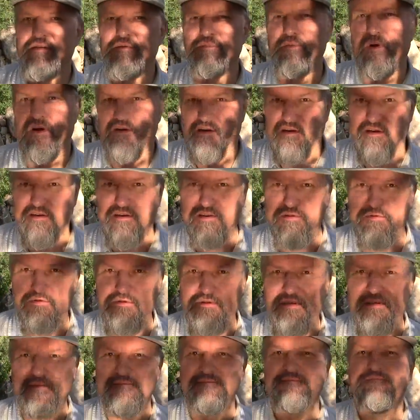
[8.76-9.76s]
с парка
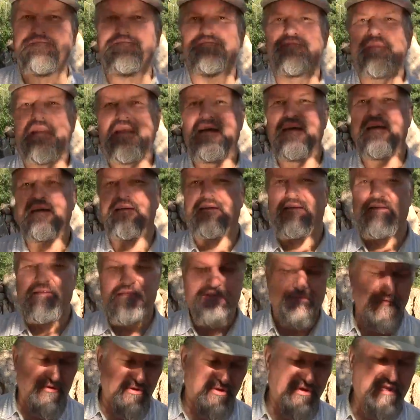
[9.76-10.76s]
Киота.
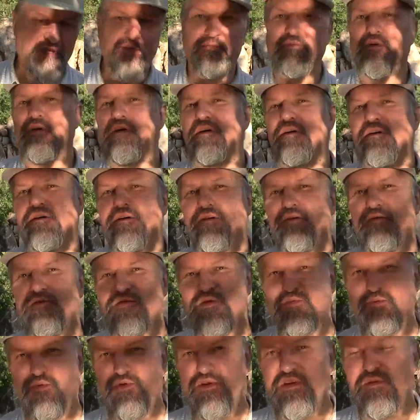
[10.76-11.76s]
Сегодняшним
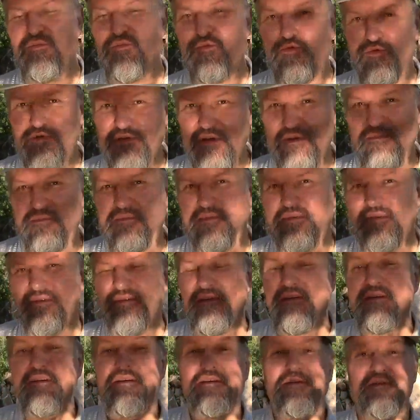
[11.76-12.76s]
субботним утром.
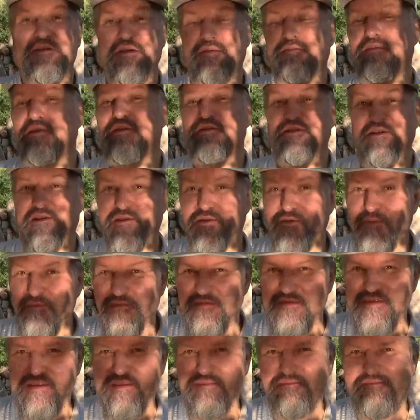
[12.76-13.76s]
Шаббат шалом
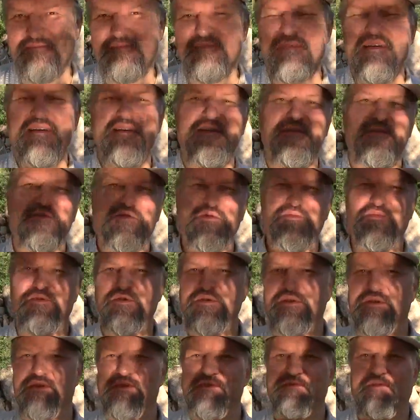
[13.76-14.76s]
всем!
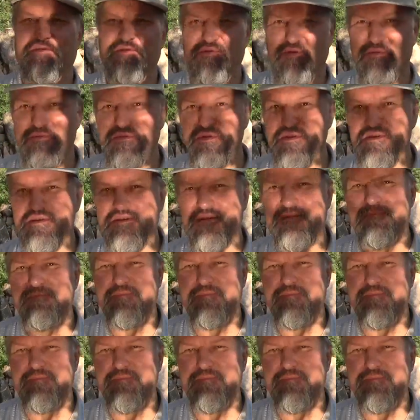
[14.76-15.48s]
Субботний святой мир.